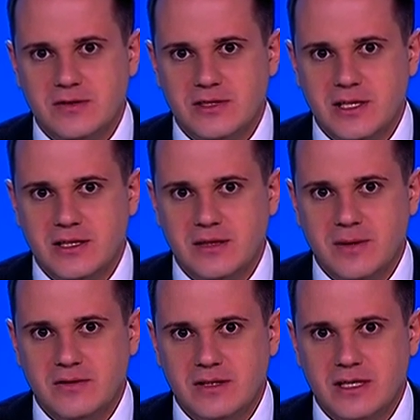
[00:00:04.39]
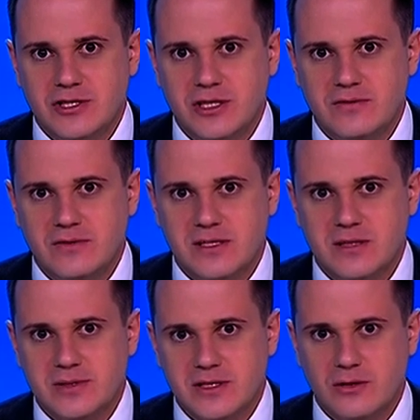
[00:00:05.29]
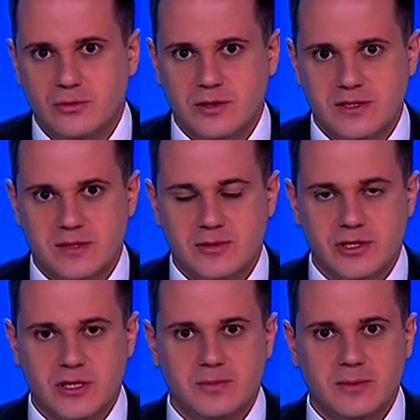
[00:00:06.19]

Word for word: Девятилетний Павел Кожаев из Липецкой области мечтал